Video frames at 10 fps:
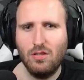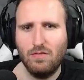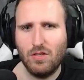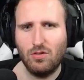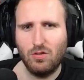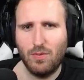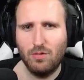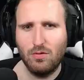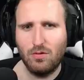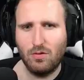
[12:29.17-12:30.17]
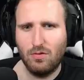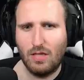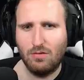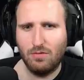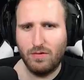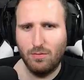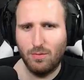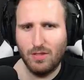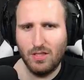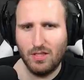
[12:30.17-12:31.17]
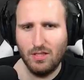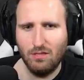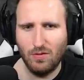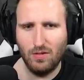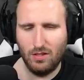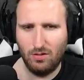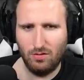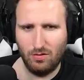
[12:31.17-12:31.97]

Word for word: weź go zbanuj co? Za co w tym momencie, jak ja nie widzę, że on